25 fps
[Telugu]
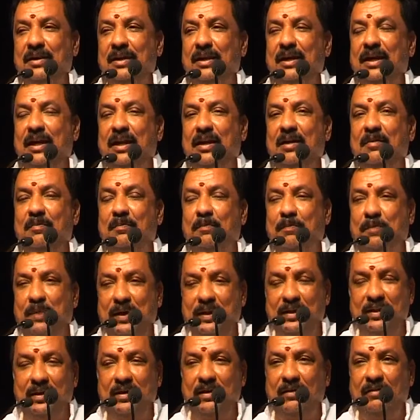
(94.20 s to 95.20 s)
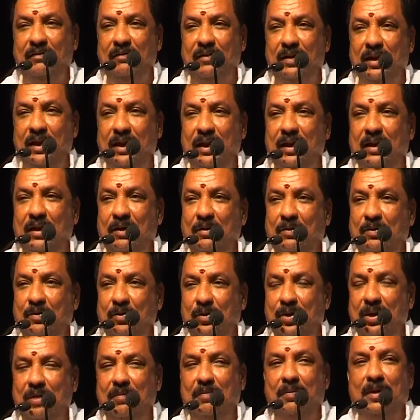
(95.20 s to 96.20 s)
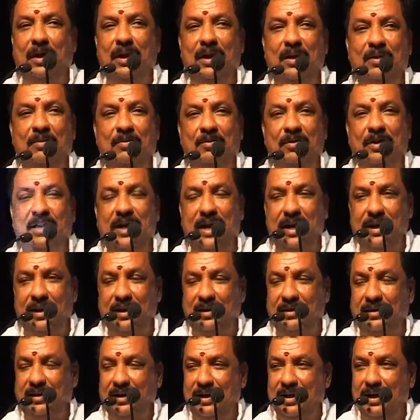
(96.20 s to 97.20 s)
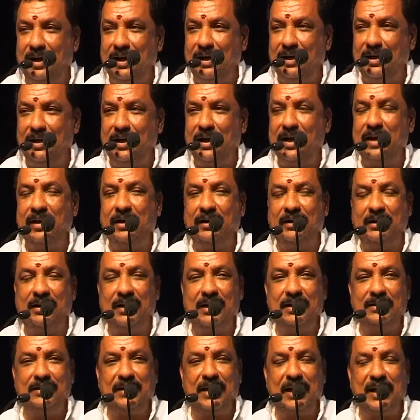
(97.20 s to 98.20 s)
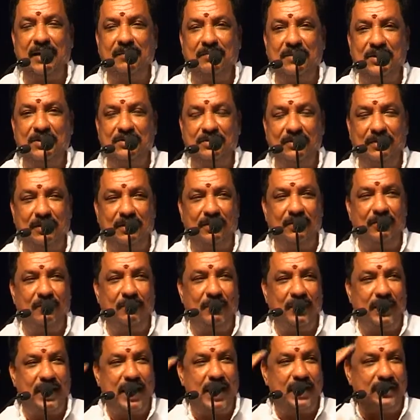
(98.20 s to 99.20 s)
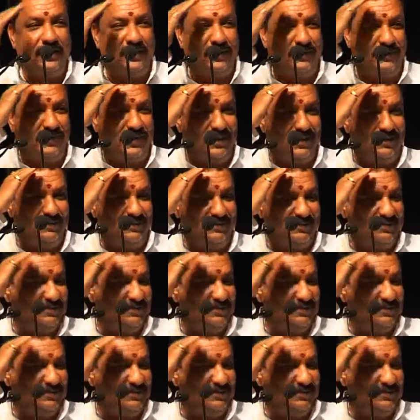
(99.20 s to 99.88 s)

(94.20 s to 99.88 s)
ఇవాళ పదివేల కుటుంబాలకు డైరెక్ట్గా ఇండైరెక్ట్గా సాయం చేస్తున్నందుకు మీకు యాడ్స్ ఆఫ్ సార్